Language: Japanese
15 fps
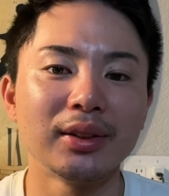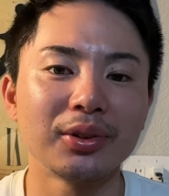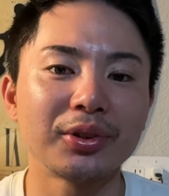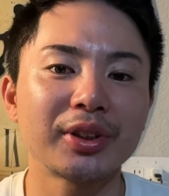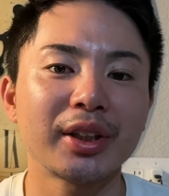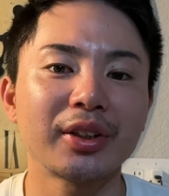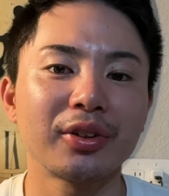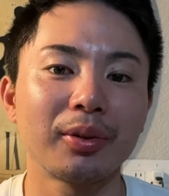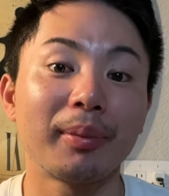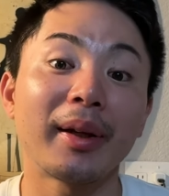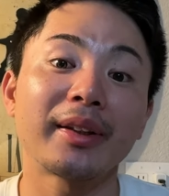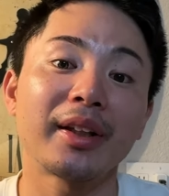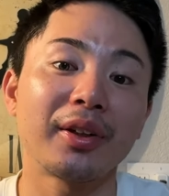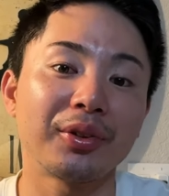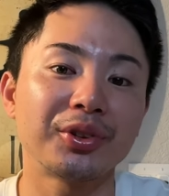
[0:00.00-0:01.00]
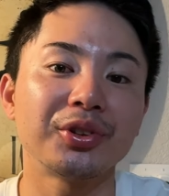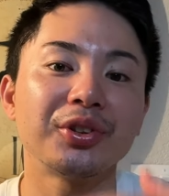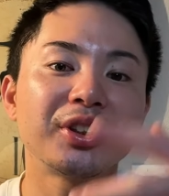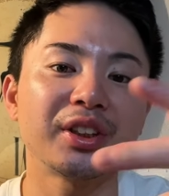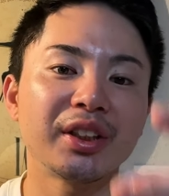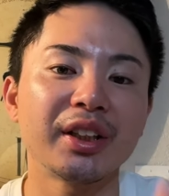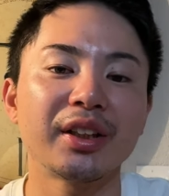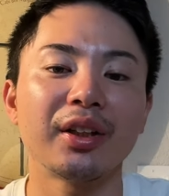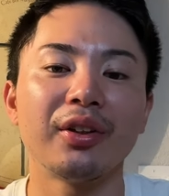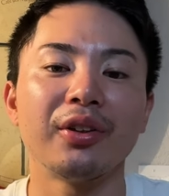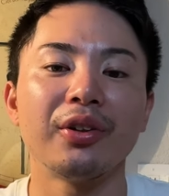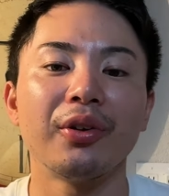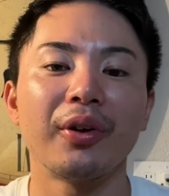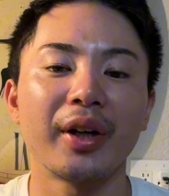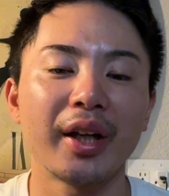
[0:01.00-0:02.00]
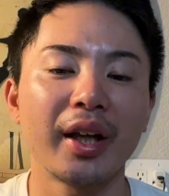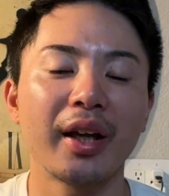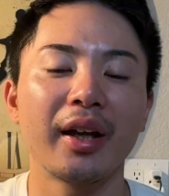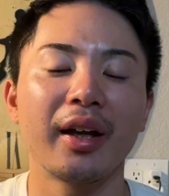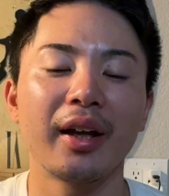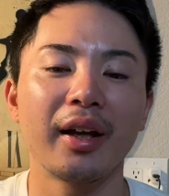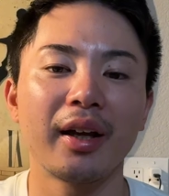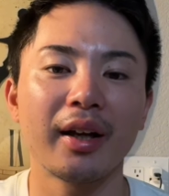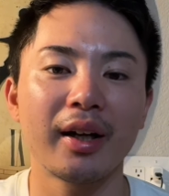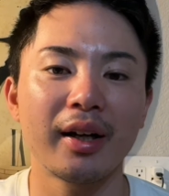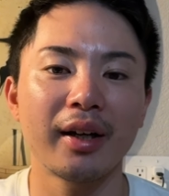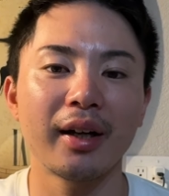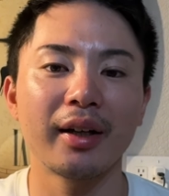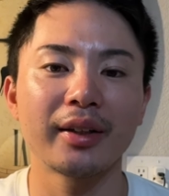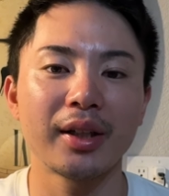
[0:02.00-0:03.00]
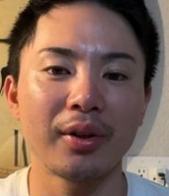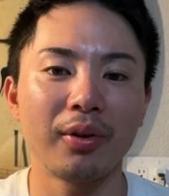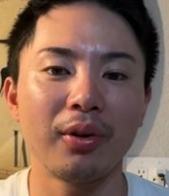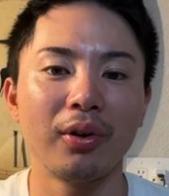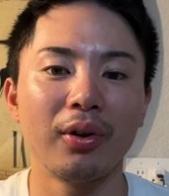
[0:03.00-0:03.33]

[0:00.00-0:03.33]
どっちかというとバッテリーを中心にっていうようなね、えー、考え方の、